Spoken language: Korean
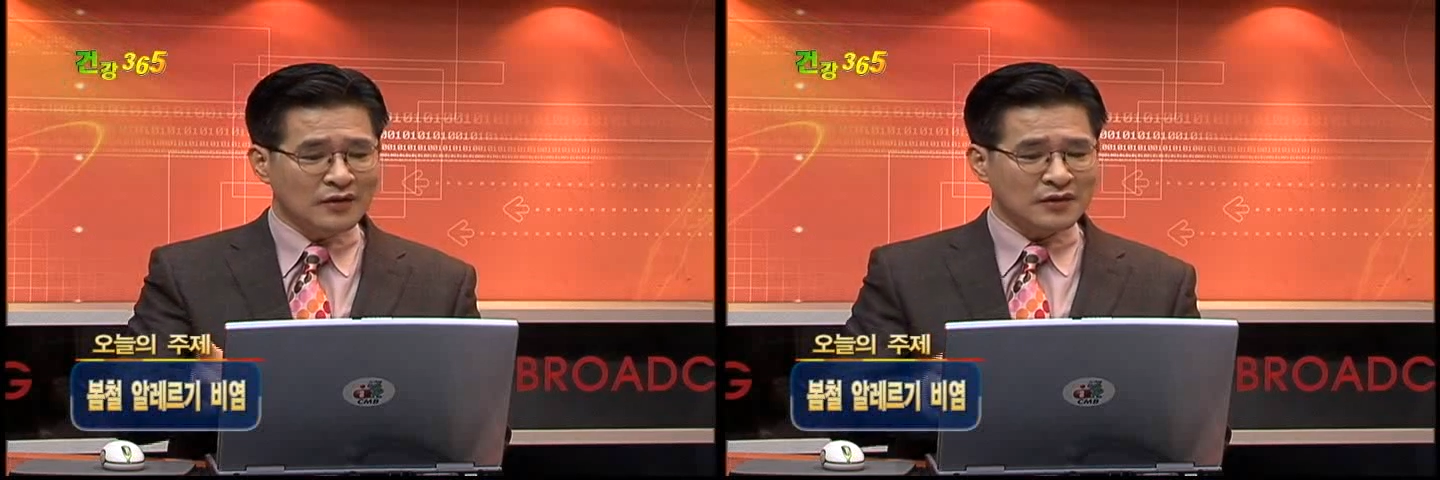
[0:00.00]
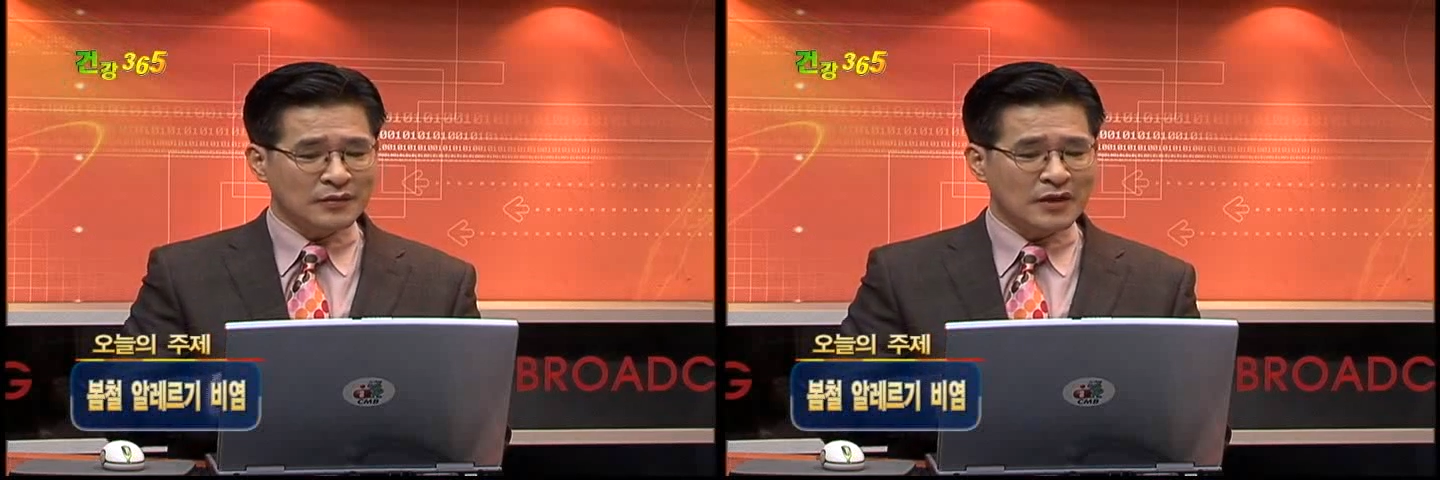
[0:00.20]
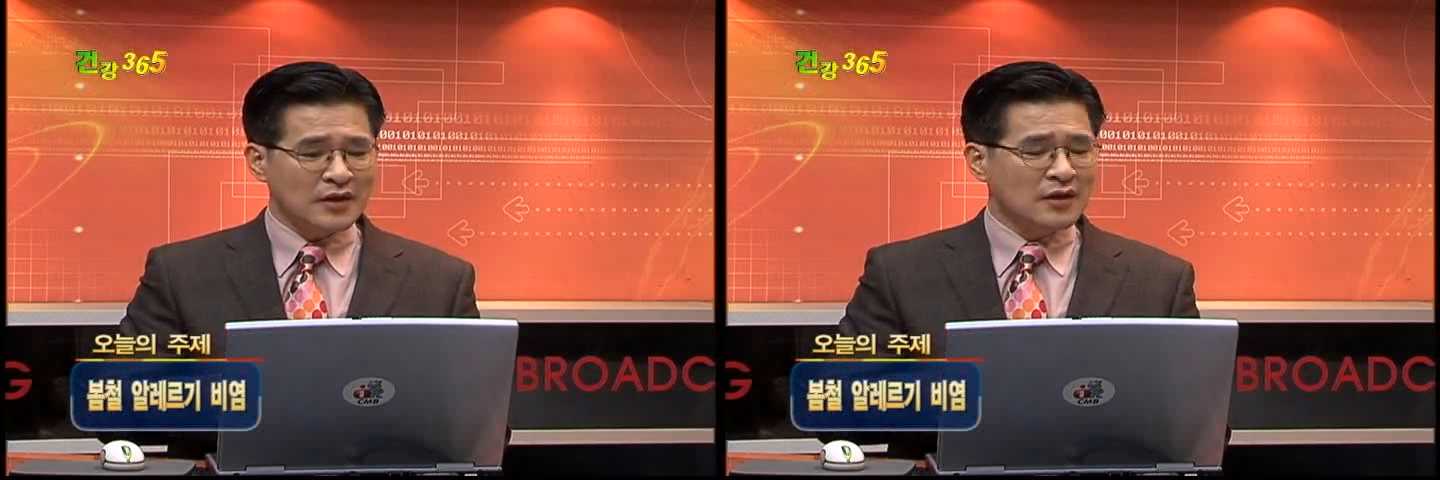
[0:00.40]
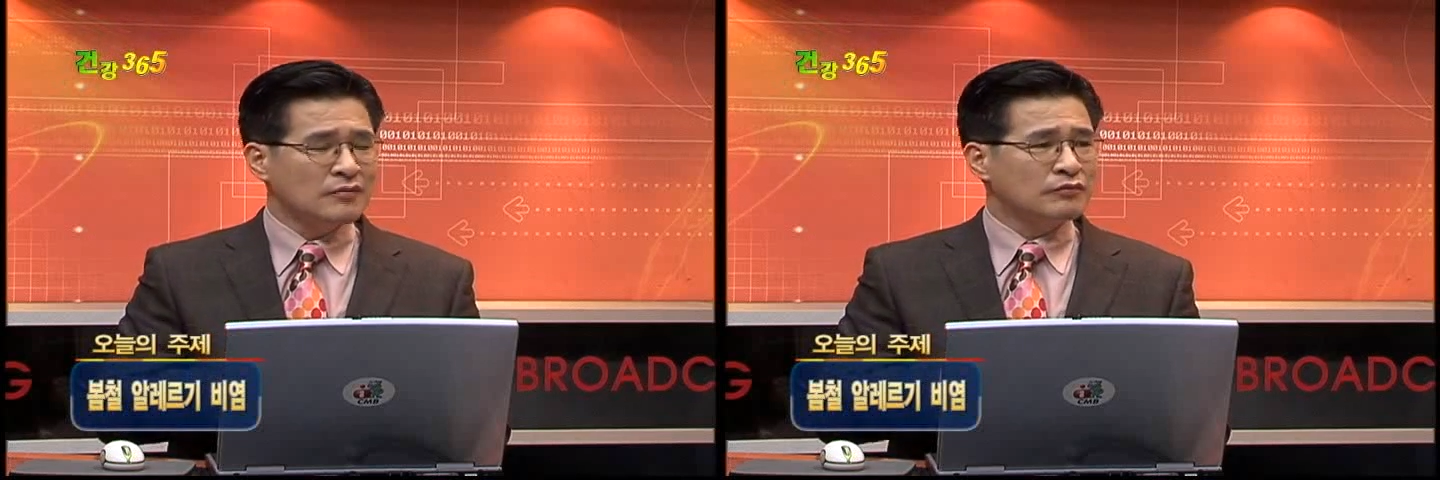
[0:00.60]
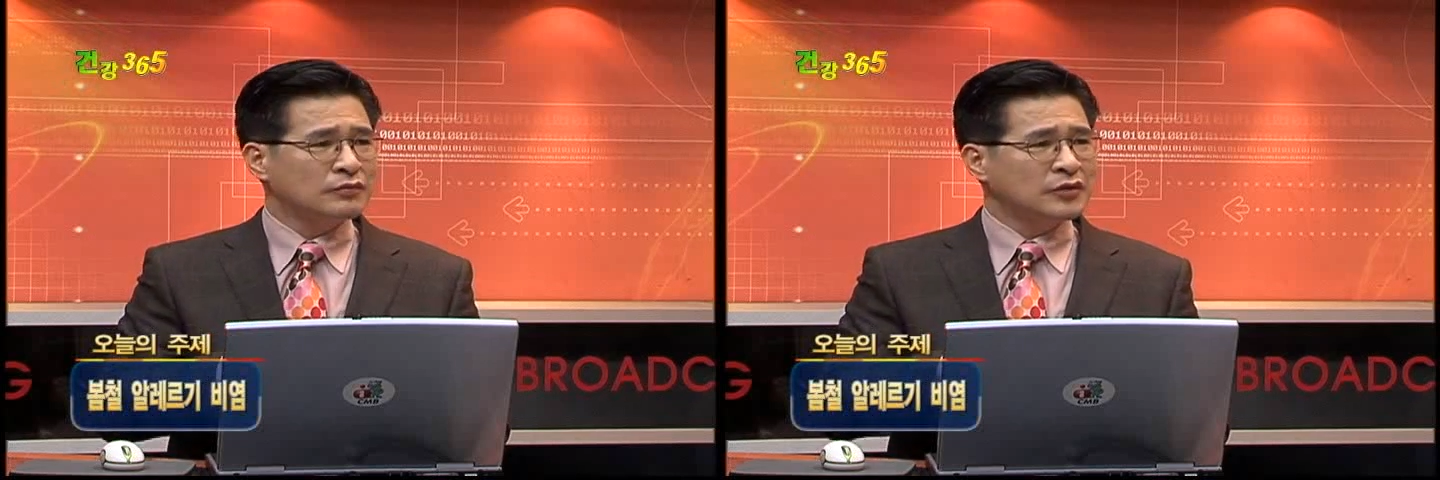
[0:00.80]
그다음에
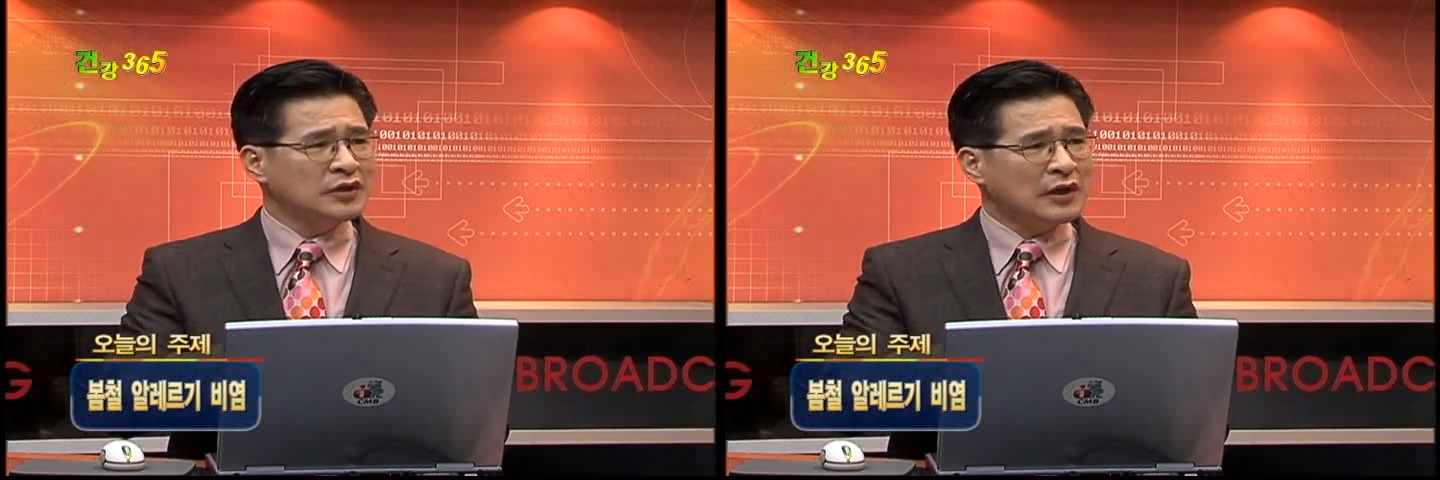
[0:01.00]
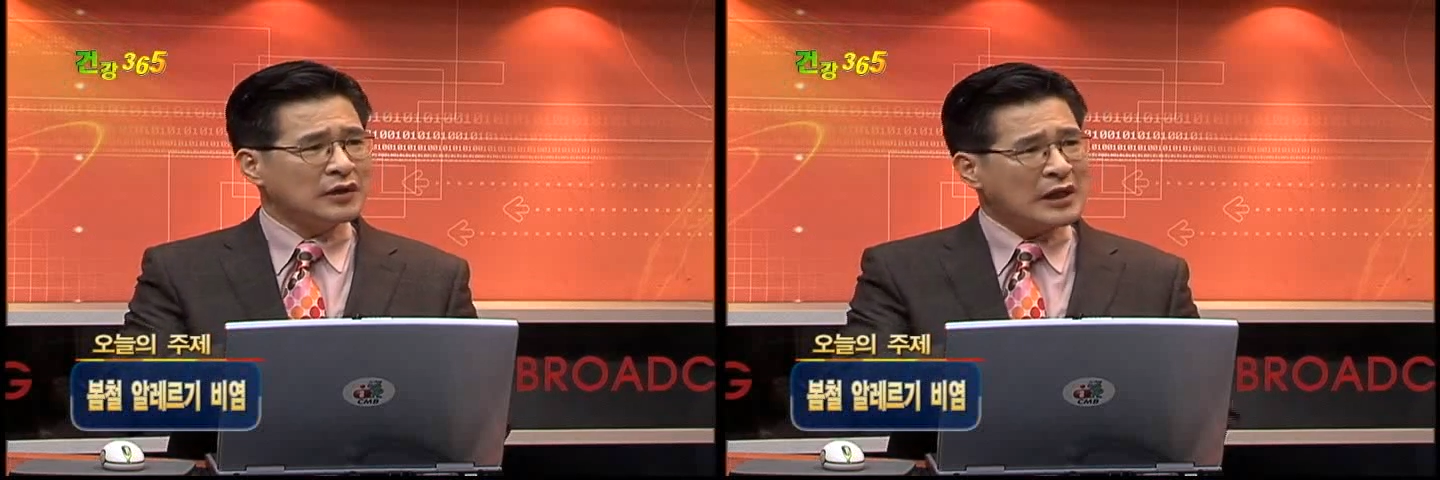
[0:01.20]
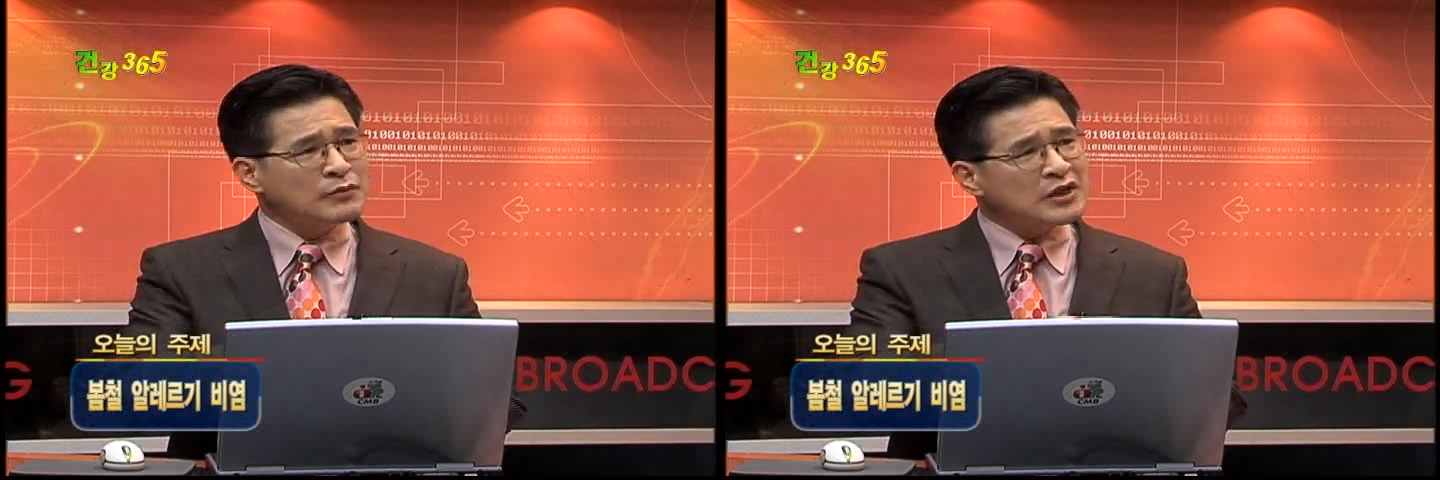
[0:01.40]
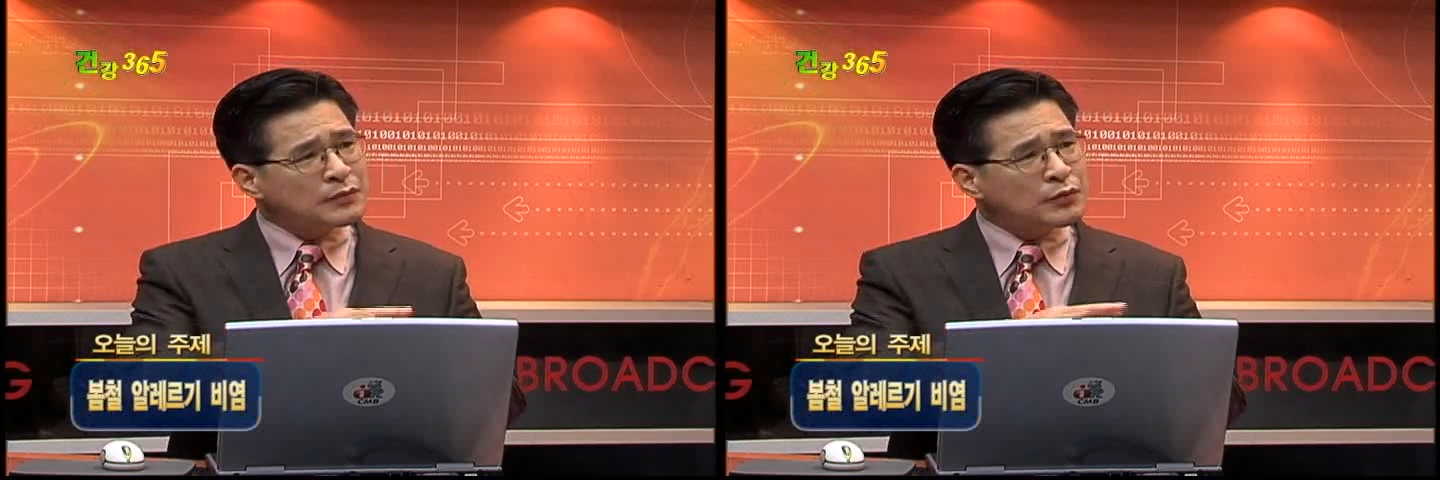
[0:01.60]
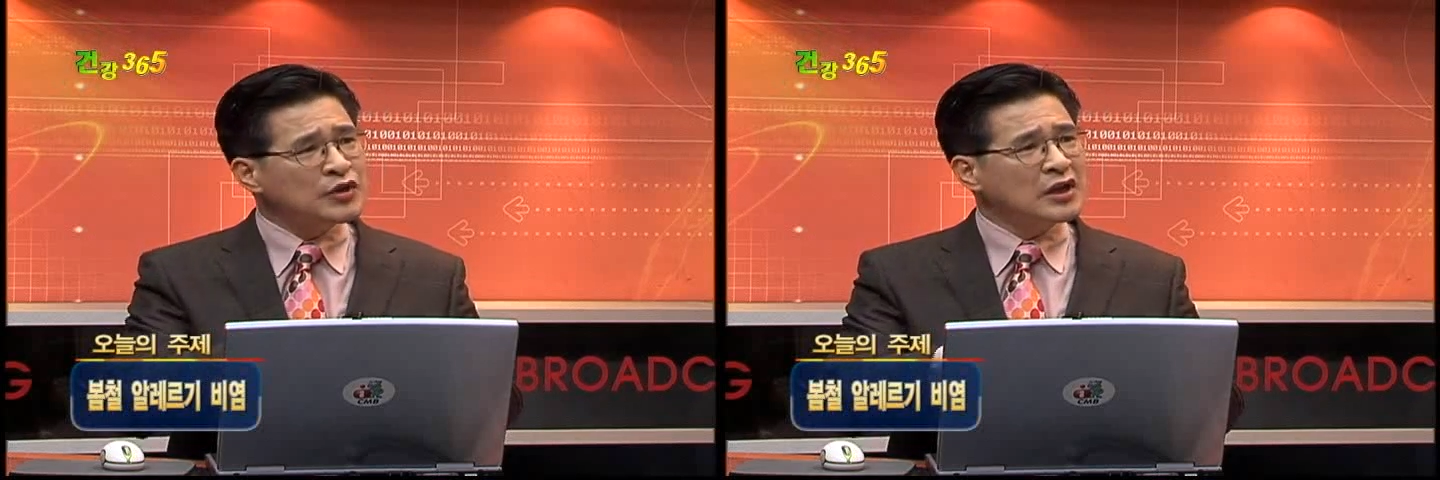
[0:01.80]
어, 잠을
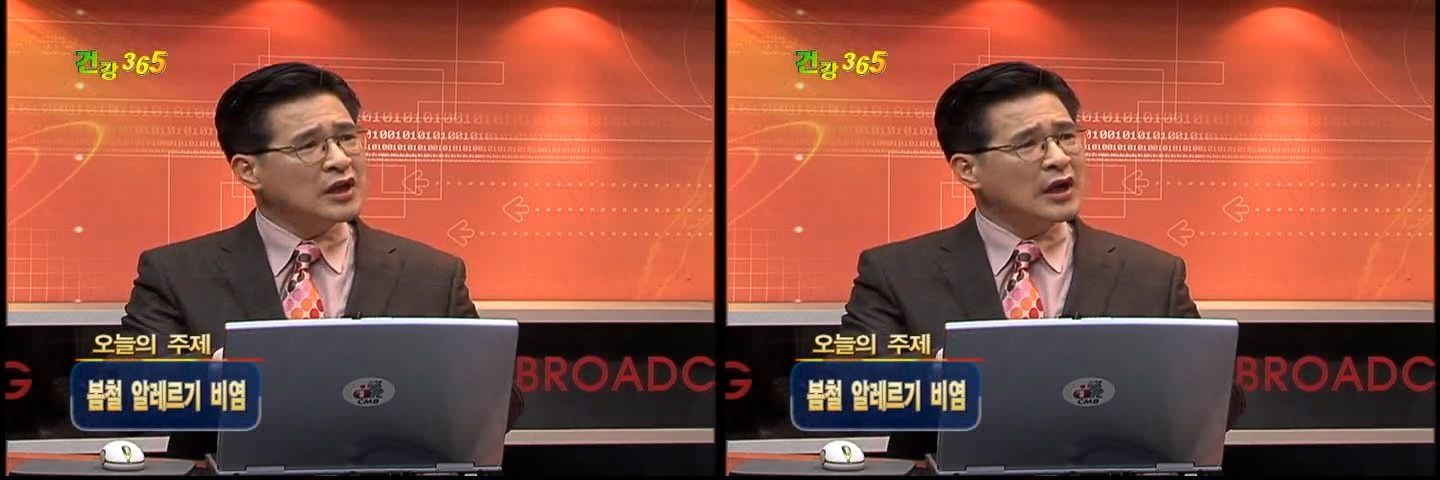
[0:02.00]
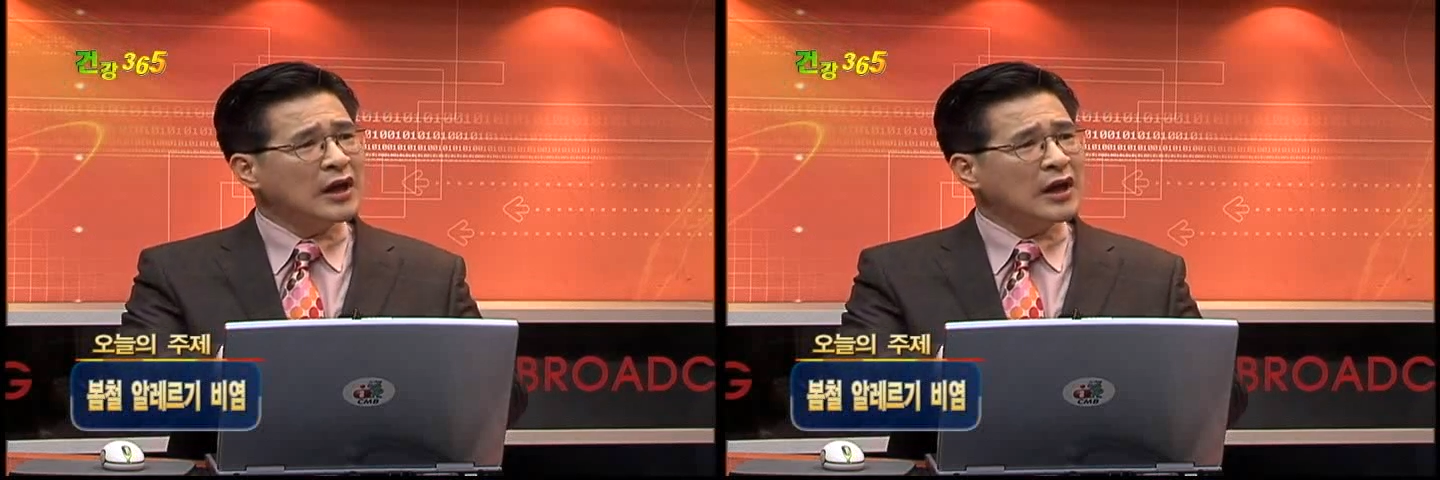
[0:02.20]
깊이 못 자니까